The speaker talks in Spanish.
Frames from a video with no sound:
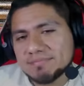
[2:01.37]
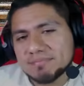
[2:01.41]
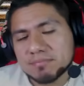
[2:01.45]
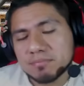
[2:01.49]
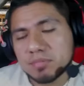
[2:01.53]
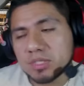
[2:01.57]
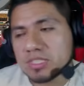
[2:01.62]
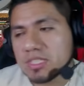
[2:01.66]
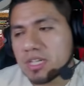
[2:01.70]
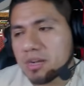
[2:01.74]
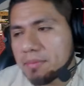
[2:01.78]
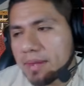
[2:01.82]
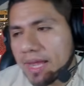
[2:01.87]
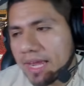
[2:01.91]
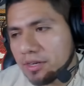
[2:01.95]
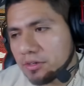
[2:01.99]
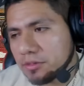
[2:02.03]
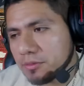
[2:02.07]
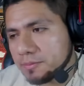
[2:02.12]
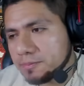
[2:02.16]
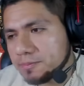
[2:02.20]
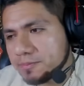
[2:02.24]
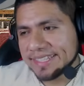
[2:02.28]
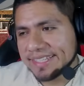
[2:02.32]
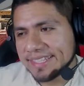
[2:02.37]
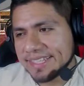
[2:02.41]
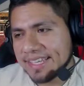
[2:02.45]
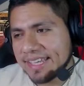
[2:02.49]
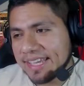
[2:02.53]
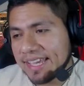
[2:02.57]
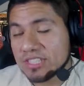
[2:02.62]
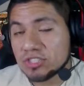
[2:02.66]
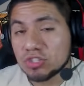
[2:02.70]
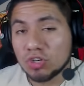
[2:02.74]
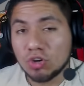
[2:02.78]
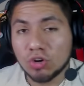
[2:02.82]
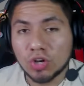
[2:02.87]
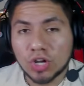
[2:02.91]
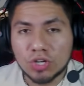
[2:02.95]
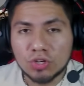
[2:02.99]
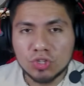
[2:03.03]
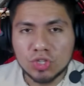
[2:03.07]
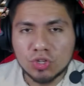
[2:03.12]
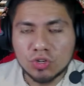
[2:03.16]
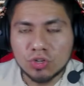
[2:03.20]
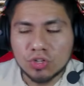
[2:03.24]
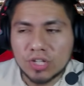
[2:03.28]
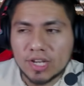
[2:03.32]
Pues hermano, eso es lo que yo
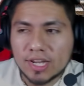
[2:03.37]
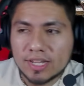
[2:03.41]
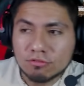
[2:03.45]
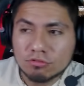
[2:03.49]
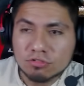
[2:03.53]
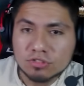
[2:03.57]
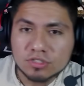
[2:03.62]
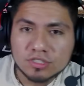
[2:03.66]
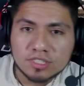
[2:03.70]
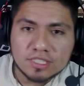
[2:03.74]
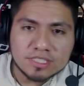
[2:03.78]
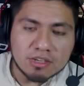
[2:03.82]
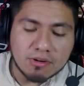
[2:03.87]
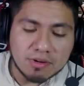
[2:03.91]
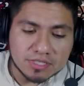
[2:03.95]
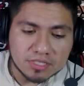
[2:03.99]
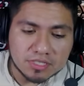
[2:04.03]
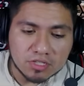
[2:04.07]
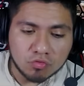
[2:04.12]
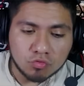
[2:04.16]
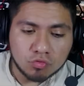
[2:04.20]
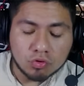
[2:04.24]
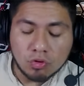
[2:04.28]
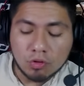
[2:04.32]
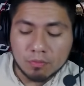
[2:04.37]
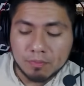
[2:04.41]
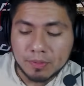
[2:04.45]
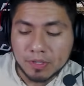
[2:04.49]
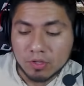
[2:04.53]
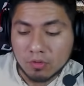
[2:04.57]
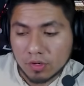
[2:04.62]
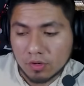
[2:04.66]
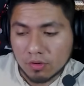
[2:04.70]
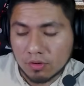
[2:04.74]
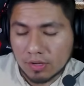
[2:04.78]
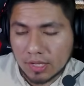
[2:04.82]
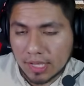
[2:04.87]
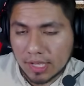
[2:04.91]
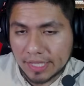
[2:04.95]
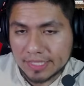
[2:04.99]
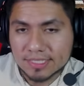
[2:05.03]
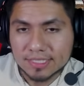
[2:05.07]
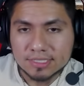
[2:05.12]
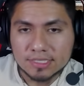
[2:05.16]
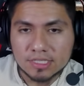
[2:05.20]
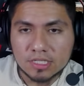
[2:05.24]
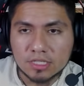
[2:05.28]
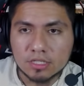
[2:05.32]
digo de la injusticia a veces del fútbol, pero bueno, es
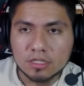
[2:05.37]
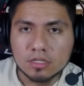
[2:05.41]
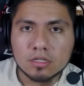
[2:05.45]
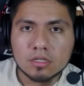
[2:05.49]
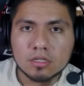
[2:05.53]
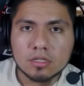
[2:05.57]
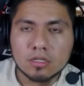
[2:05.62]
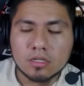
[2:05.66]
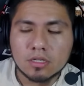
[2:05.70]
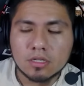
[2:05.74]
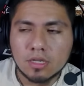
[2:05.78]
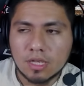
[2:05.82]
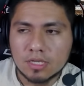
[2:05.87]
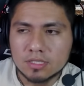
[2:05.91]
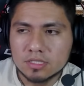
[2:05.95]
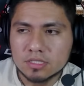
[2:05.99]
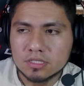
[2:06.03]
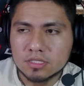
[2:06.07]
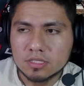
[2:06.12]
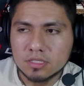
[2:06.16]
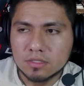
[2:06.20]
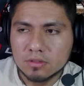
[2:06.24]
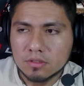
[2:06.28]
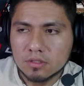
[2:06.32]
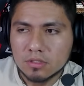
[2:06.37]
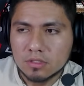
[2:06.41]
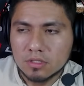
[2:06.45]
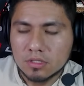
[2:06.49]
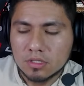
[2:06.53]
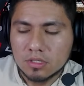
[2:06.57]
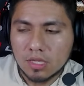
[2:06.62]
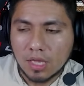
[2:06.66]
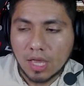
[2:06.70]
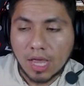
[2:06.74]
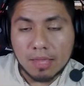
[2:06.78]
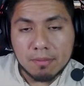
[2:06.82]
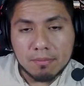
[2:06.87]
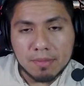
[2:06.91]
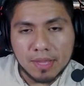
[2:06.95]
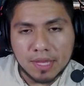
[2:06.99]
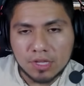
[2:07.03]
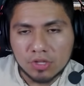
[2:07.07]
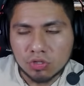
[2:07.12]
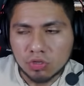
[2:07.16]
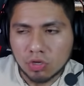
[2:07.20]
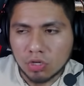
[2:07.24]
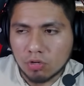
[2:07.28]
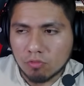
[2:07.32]
así, es así. Hay
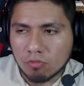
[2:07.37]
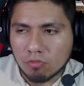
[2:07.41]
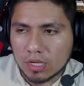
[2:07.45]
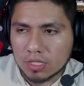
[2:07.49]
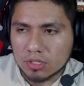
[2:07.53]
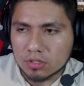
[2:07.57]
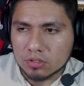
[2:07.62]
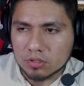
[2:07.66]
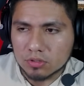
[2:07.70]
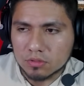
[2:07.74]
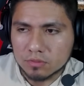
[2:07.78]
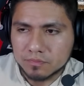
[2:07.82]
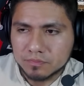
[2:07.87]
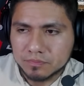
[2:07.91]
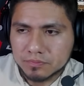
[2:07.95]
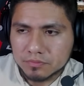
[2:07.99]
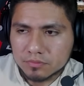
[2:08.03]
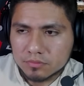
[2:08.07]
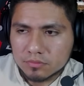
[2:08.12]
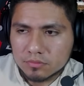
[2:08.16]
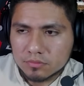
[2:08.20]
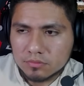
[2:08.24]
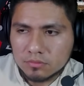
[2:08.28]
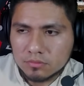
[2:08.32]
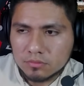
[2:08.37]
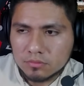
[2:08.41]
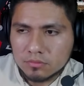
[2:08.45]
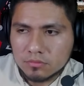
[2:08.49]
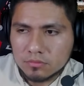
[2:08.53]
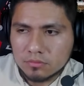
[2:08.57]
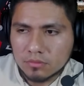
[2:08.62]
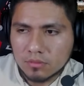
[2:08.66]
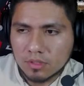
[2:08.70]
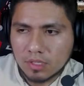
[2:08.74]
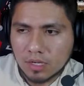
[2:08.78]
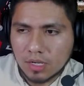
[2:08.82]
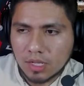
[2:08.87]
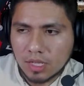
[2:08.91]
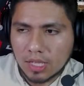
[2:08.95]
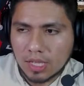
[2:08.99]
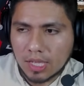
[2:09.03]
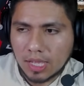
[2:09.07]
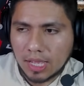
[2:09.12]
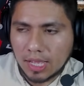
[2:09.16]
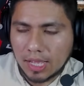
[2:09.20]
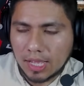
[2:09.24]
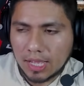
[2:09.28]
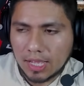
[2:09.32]
mérito en cuanto
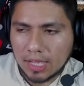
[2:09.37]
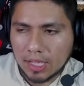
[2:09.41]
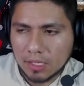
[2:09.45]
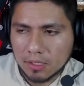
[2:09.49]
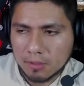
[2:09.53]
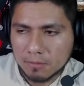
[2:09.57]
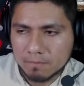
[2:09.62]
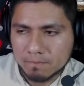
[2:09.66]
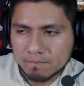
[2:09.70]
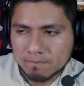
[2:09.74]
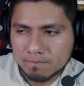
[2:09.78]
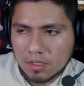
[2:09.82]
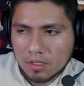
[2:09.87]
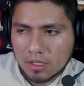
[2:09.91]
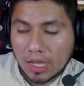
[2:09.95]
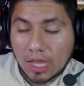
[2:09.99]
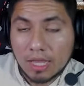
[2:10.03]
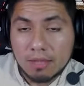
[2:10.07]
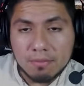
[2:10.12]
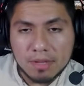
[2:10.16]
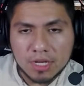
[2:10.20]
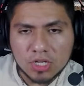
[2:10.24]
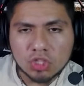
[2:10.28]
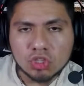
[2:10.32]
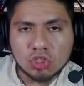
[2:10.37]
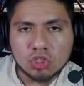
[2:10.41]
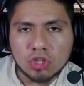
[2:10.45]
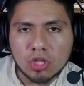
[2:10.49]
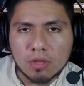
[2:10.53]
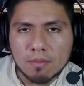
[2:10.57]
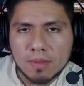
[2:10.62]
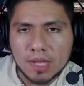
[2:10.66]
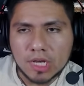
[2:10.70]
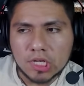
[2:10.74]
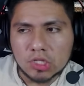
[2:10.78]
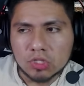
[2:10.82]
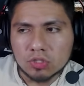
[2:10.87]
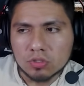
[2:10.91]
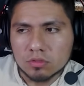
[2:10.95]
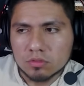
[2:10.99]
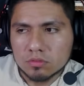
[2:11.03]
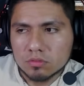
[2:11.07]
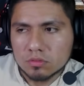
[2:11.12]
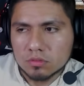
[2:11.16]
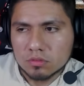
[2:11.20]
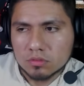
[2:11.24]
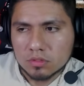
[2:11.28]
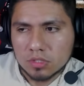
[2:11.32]
a... Hay mérito y desmérito
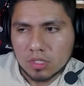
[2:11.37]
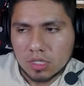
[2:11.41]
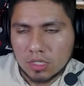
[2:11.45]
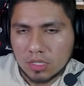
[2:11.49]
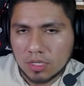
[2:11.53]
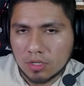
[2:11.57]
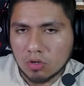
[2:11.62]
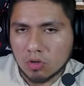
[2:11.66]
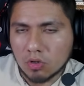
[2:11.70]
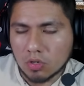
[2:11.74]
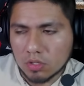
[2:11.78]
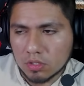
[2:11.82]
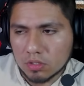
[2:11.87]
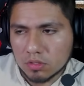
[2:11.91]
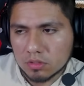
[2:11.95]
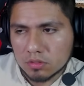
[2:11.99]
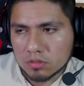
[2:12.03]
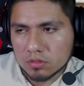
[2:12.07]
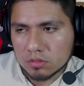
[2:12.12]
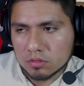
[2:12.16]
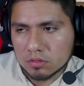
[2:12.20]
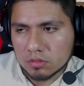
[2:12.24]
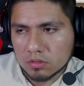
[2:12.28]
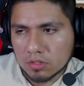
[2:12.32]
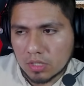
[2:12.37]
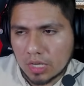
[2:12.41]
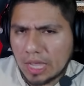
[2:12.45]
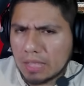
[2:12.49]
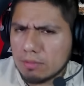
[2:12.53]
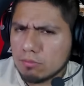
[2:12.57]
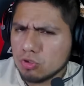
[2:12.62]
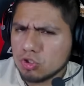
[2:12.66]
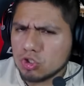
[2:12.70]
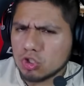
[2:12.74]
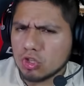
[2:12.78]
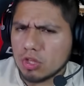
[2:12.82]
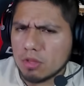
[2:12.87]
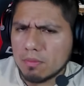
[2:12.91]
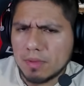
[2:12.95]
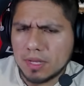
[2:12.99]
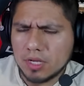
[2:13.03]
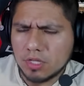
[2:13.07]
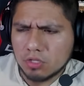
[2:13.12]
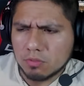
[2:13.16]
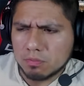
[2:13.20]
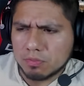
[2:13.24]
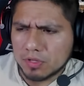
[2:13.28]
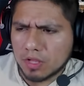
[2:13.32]
en el gol. Hay mucho
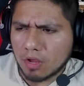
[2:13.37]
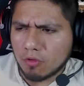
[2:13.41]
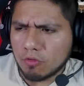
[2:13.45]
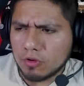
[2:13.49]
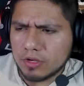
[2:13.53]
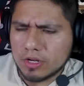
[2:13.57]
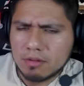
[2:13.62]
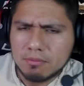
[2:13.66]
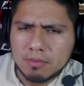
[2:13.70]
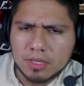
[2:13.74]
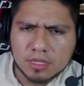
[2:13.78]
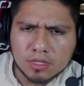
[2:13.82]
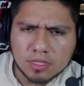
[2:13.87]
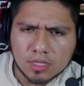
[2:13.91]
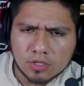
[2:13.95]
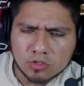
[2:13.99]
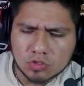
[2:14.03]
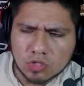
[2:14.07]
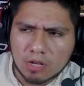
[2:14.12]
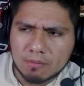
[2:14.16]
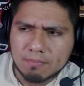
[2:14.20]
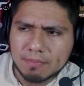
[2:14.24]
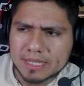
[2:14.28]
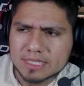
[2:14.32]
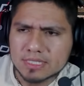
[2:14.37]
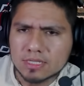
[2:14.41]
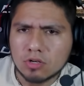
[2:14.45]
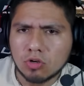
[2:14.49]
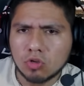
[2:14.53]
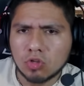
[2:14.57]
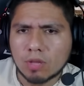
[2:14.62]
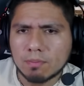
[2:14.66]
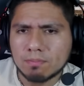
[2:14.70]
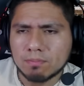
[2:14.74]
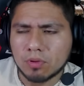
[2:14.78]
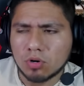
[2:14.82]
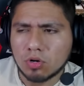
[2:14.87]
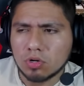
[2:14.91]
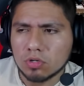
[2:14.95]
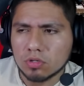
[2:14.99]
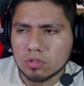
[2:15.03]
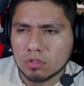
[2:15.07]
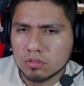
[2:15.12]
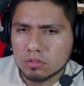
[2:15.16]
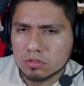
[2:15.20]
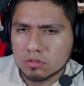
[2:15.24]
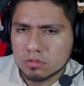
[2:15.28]
desmérito porque finalmente el pase lo da Polo.